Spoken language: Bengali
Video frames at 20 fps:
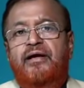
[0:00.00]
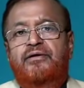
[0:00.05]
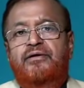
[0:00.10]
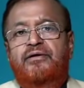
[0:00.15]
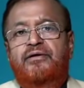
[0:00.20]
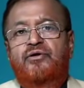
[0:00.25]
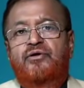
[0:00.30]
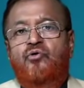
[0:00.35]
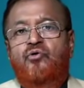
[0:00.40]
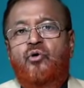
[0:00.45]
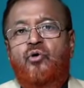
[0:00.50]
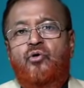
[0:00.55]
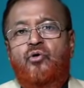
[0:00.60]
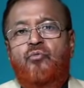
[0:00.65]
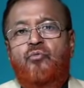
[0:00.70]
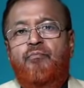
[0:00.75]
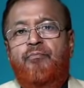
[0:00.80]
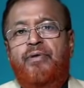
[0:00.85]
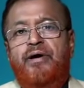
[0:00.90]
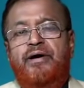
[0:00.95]
একটি
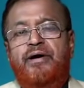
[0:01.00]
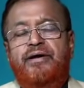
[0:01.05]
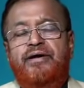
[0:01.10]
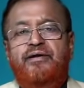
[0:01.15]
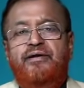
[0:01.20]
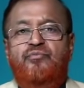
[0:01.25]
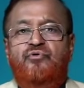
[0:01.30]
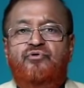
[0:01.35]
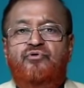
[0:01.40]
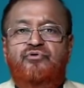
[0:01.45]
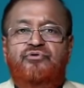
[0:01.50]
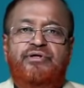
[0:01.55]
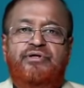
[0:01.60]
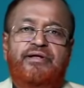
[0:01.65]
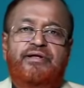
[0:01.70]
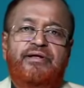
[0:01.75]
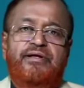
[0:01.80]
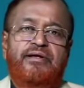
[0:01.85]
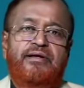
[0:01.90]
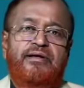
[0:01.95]
গরম পানির
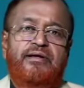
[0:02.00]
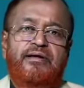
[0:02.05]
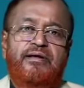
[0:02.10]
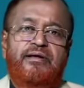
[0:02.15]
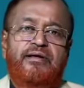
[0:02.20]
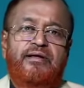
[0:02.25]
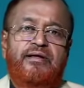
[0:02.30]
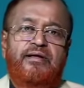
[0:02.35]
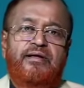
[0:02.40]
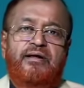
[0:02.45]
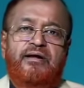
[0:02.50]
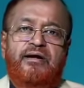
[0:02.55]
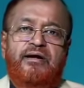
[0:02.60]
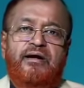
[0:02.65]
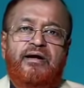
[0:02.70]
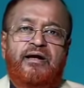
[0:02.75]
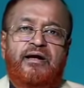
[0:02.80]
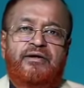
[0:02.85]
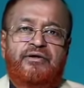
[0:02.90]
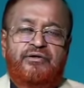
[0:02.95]
মধ্যে
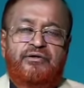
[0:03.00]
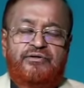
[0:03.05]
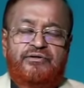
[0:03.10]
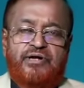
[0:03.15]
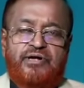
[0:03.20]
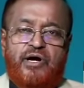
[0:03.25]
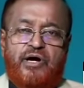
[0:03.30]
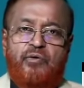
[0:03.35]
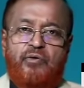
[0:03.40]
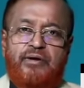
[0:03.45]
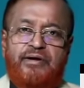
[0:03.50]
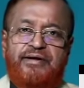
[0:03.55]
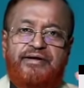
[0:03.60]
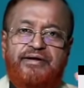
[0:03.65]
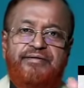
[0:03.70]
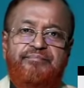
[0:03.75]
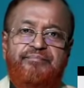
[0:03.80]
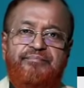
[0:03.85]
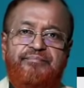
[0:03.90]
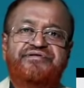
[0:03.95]
একটি টাওয়ালকে
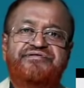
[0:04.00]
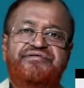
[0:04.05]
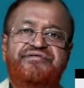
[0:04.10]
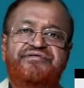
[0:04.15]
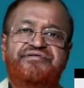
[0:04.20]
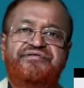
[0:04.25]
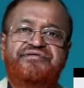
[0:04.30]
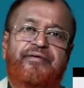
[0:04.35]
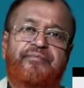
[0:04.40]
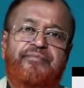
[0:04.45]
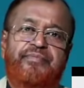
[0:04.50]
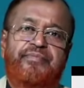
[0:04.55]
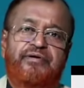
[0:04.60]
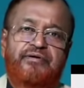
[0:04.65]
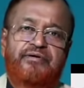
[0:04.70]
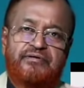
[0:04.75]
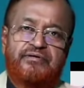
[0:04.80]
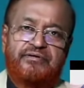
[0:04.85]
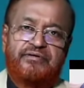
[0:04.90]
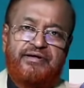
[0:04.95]
ভিজায় রাখবেন
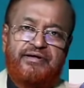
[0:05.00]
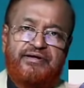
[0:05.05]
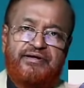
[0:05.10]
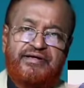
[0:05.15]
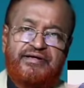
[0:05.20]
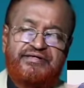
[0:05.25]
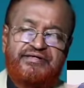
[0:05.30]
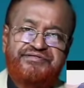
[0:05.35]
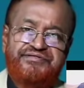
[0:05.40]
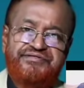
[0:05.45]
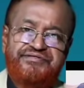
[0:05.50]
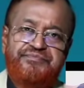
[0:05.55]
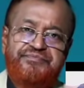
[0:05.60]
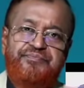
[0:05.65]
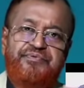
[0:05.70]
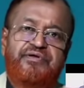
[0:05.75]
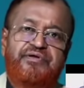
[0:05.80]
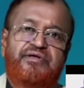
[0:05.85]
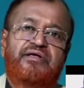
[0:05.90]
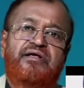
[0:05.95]
এটাকে
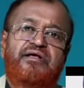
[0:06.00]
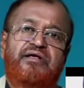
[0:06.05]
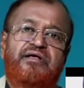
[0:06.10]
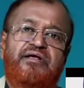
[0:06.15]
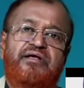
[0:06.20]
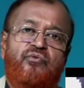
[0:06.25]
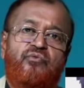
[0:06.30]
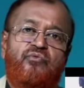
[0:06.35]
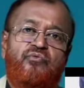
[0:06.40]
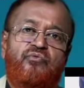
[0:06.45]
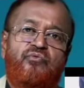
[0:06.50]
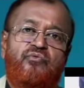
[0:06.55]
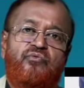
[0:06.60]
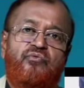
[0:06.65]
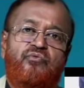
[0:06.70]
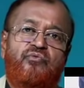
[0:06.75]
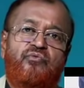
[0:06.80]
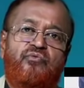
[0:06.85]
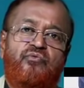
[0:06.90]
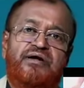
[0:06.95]
চিপে
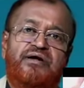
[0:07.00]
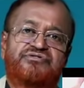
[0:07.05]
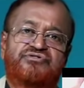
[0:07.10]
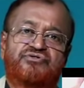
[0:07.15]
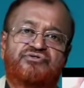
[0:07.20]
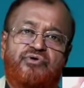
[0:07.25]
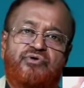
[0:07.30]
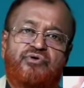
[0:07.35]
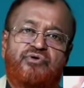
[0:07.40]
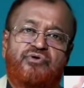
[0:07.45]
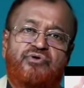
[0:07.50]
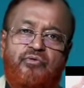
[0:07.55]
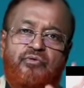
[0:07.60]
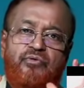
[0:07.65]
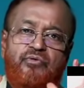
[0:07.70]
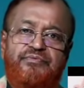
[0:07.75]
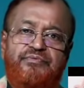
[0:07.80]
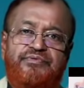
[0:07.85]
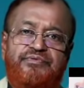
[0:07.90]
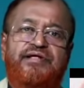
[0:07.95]
উঠিয়ে ভাঁজ করে
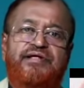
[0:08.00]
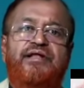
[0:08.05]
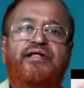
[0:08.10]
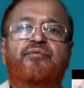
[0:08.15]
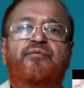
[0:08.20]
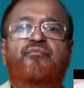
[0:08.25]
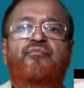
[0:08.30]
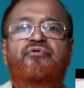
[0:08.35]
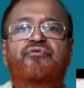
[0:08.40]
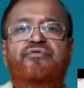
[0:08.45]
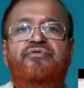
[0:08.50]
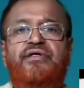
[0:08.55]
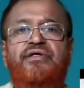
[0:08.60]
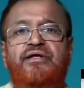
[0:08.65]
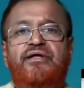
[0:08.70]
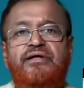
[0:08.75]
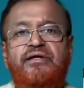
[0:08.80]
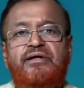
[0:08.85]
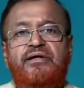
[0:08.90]
ওই তেলের মধ্যে